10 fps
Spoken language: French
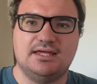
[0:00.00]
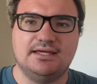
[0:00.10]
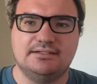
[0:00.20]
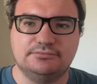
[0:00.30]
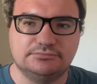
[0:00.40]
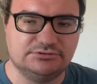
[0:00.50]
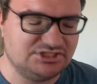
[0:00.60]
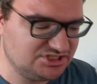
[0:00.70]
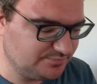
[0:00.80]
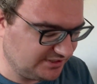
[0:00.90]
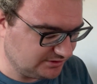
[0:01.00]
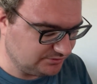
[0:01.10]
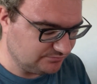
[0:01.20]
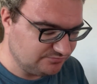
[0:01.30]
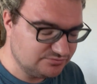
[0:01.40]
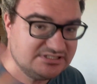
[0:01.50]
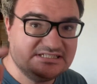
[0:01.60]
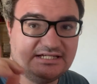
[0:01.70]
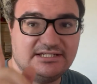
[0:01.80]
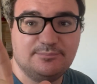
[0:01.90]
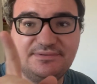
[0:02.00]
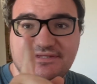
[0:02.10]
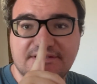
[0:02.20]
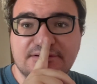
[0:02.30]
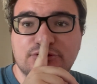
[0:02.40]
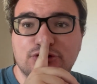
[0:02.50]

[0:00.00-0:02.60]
Hello, j'espère que vous allez bien.